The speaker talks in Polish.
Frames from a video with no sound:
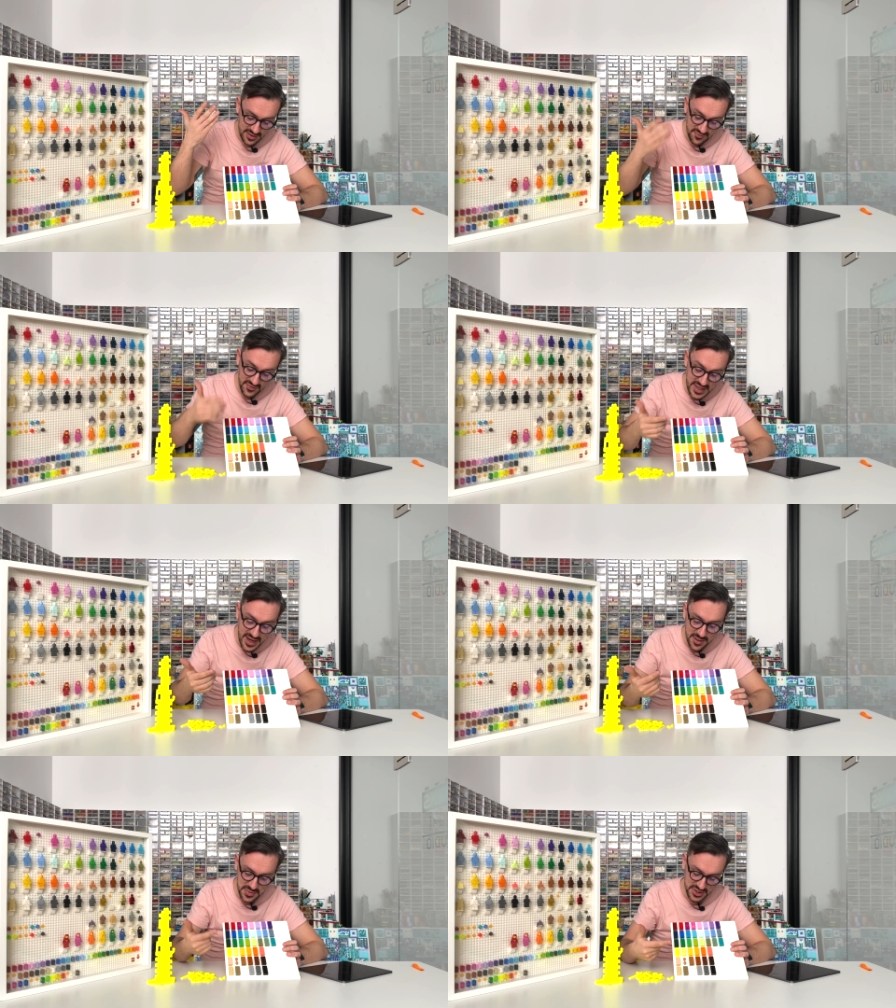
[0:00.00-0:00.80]

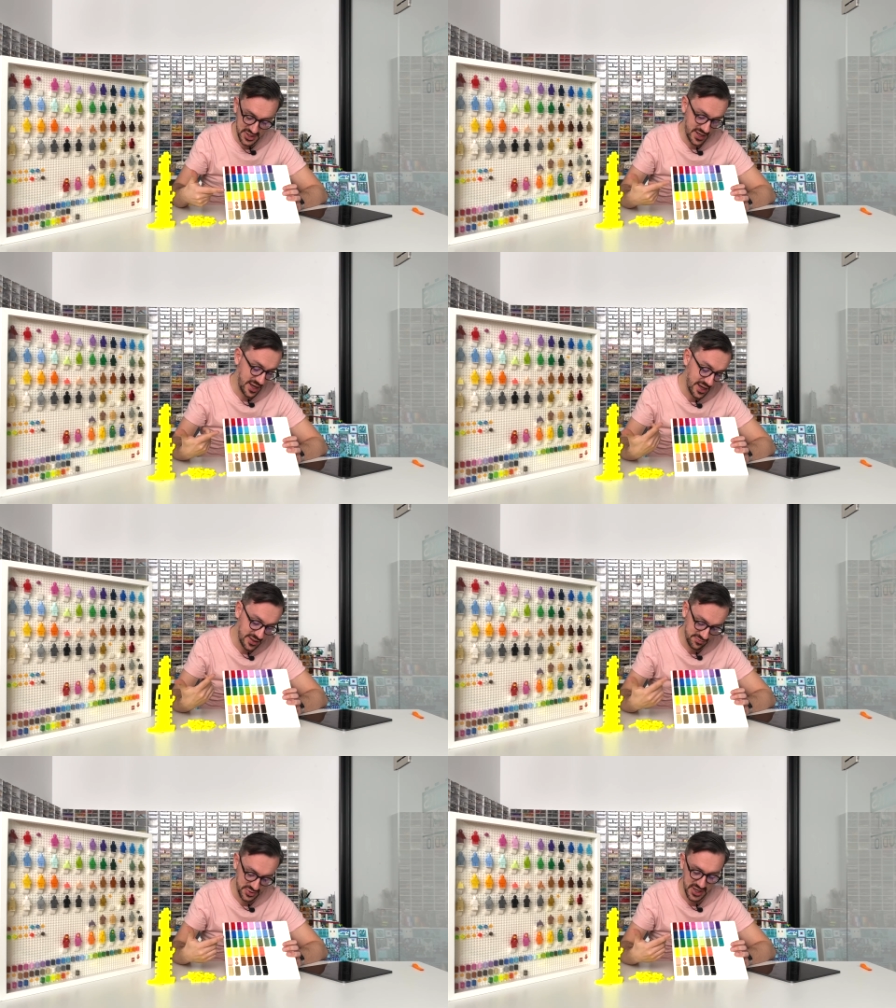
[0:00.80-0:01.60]
wydaje mi się,
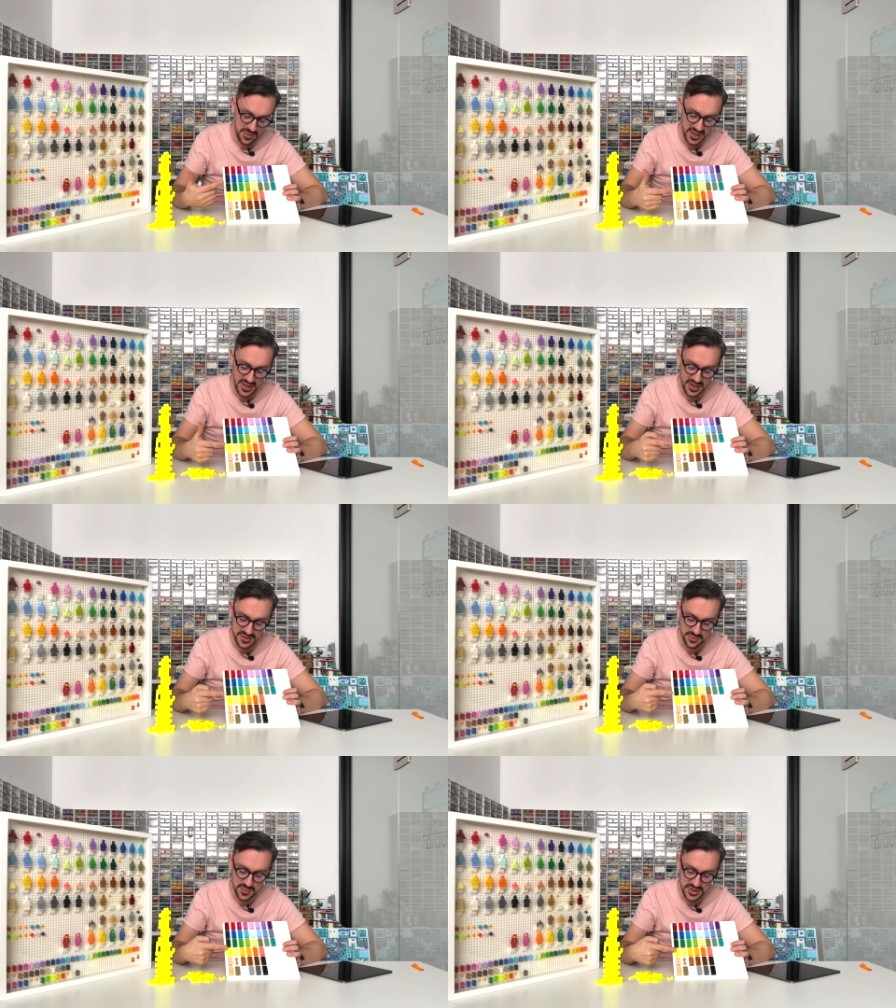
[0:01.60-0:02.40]
ja przynajmniej na
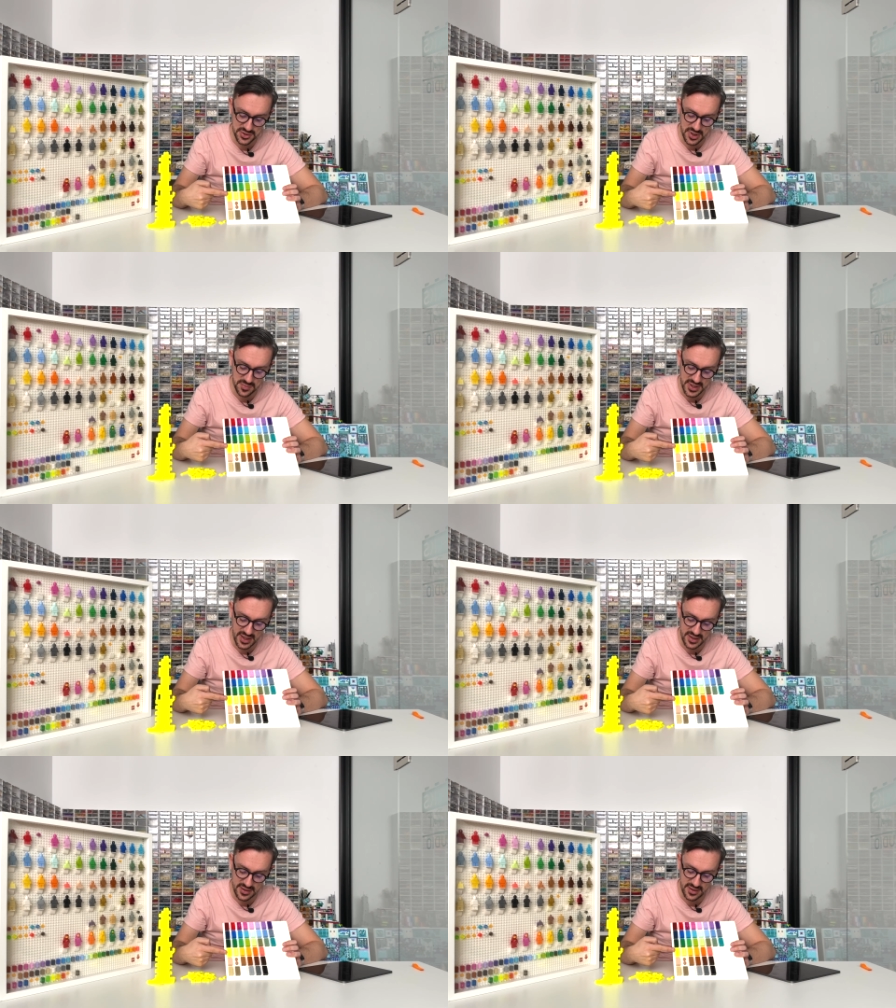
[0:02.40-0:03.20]
razie umieściłem
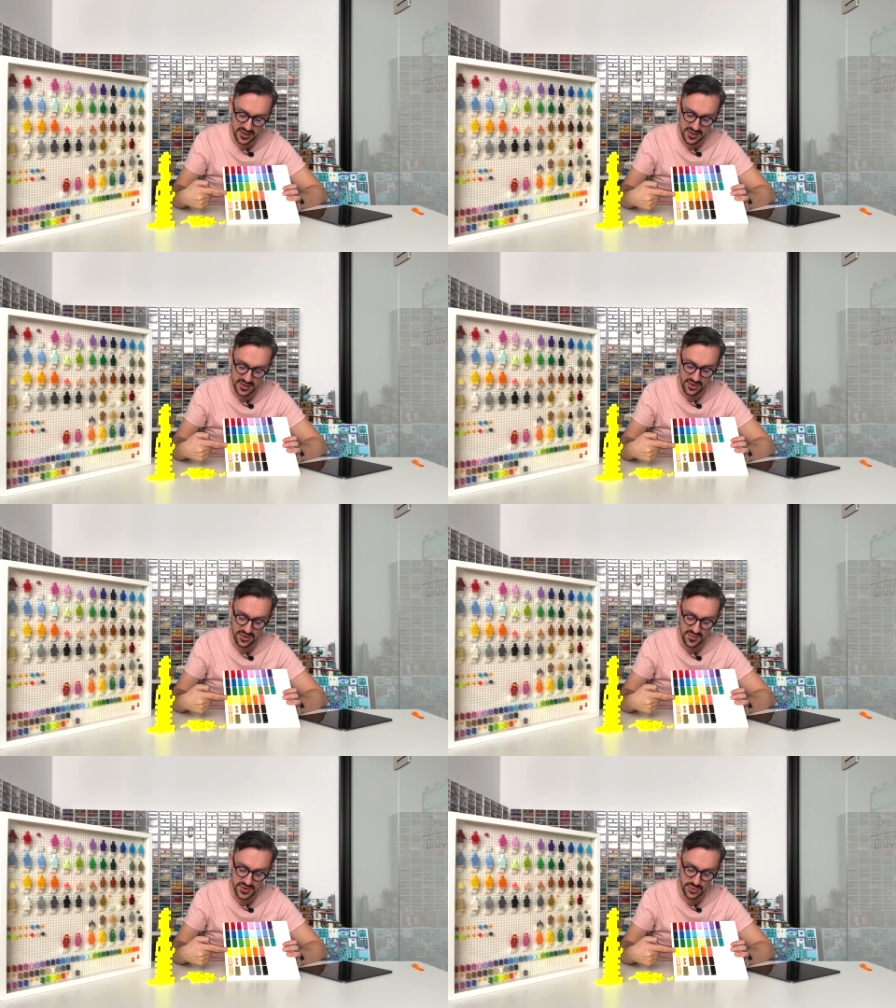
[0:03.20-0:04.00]
ten e,
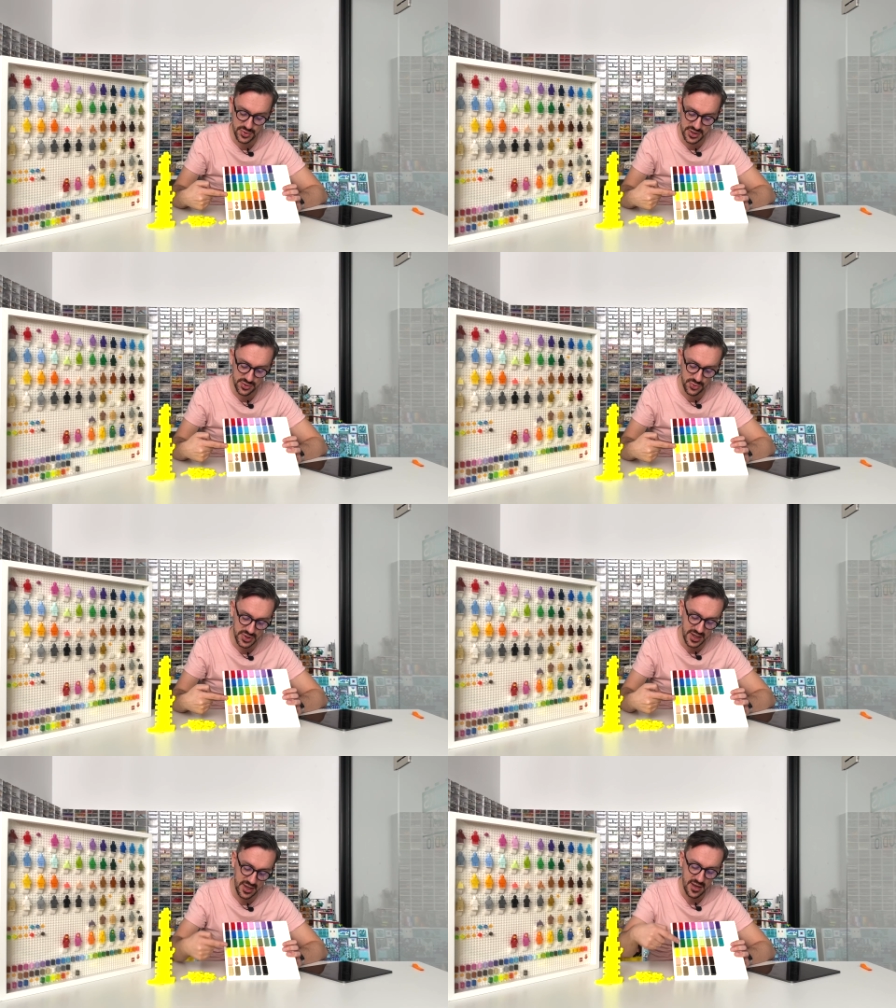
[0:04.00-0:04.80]
neonowy żółty
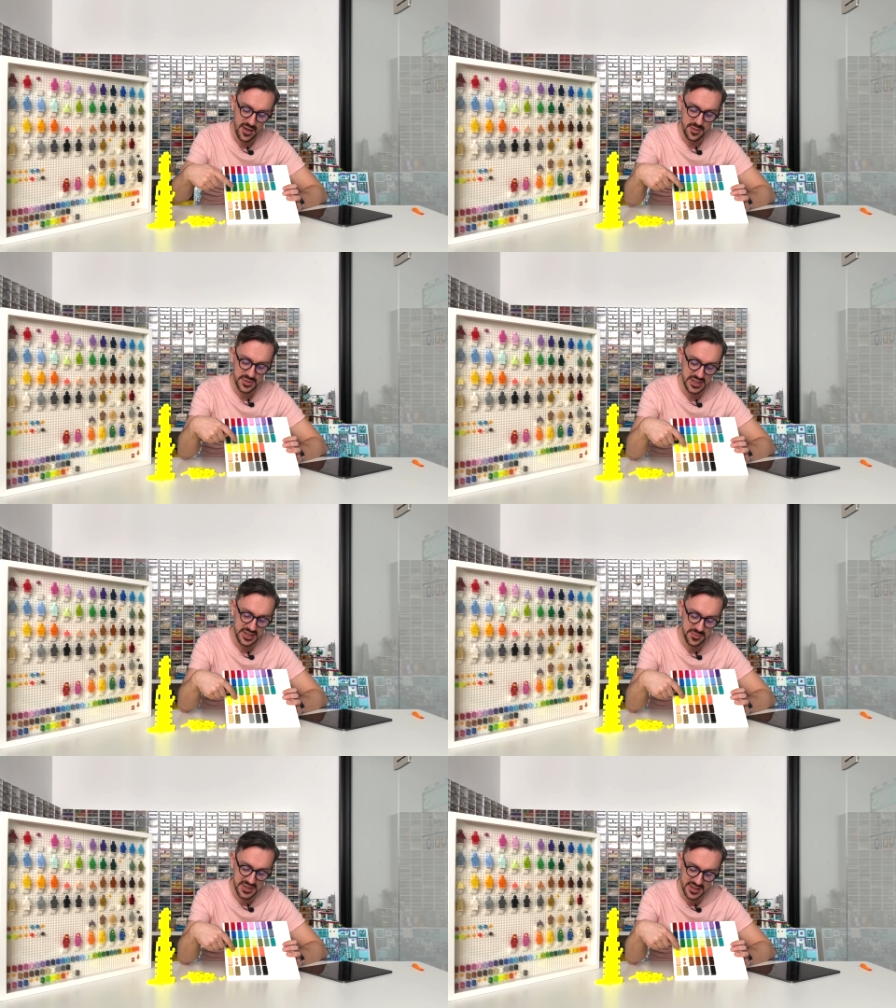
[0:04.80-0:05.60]
tutaj, przed
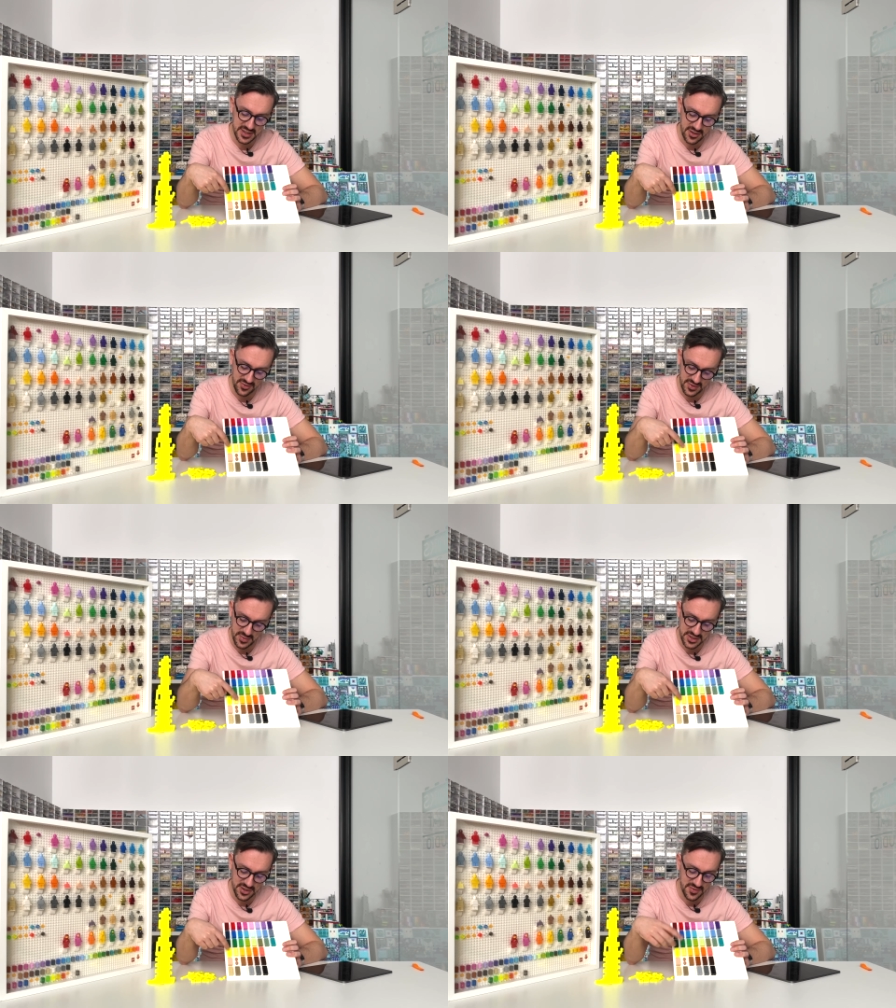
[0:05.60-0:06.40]
tym cytrynowym,
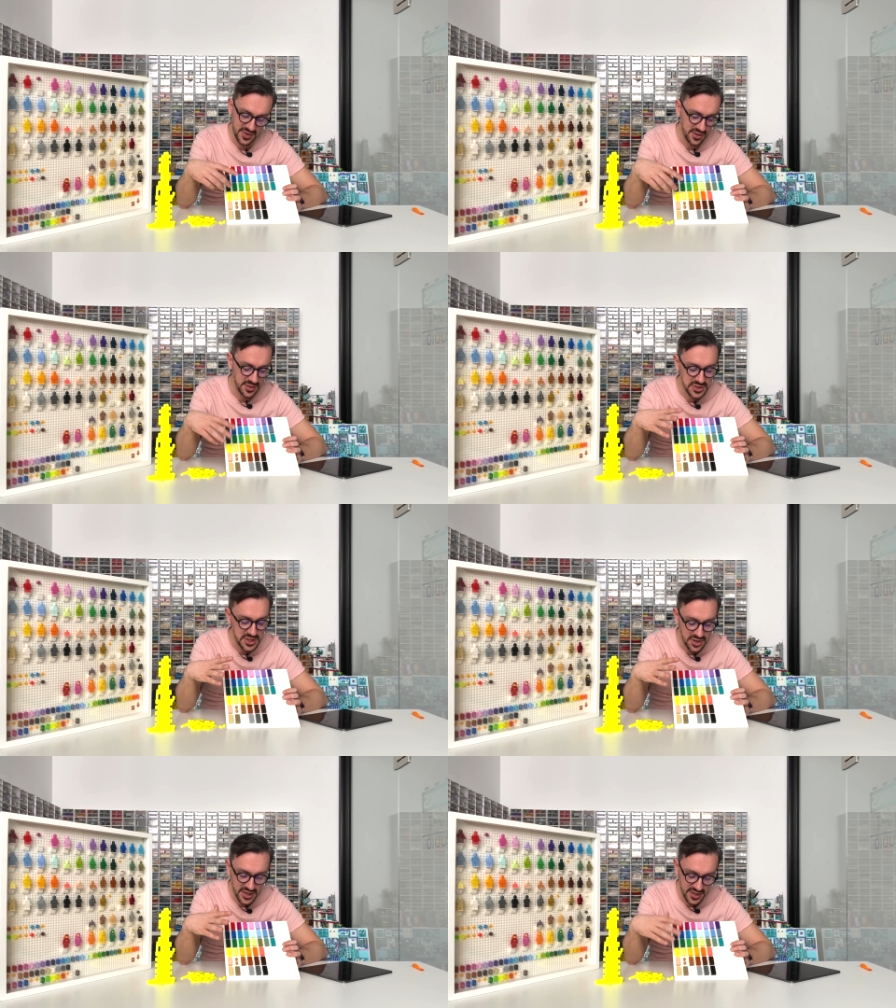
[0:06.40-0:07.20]
aczkolwiek one mi się
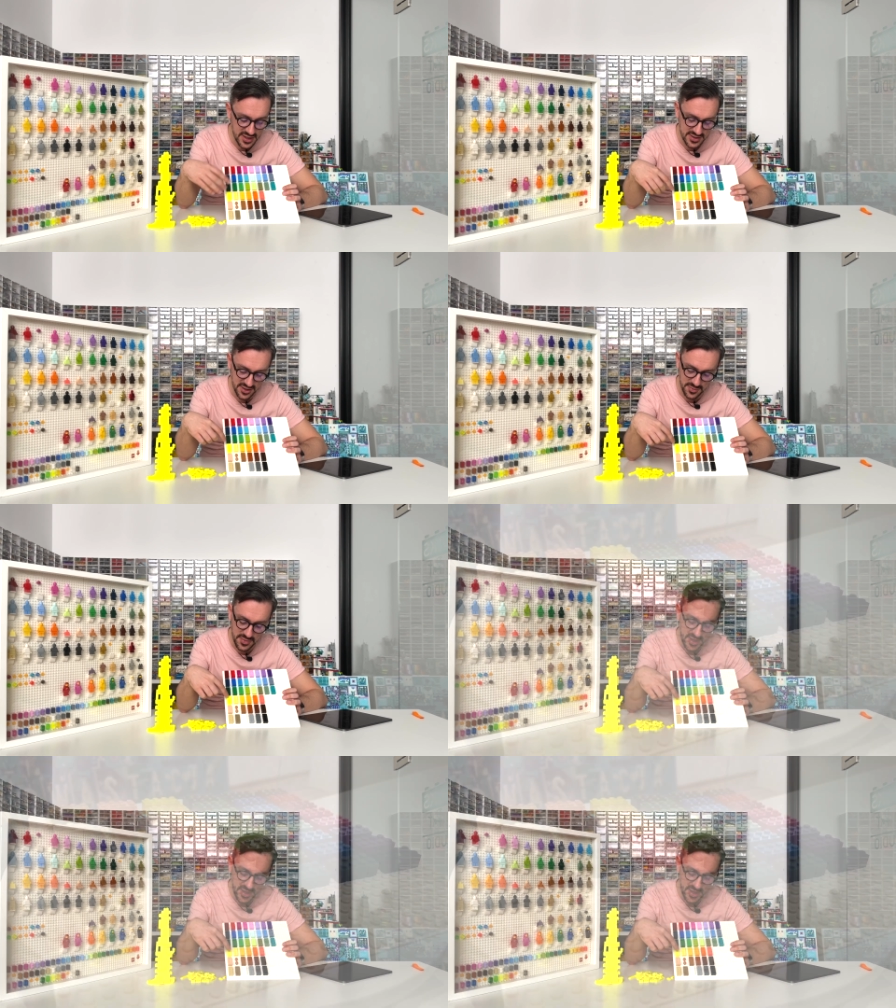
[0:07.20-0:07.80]
trochę gryzą.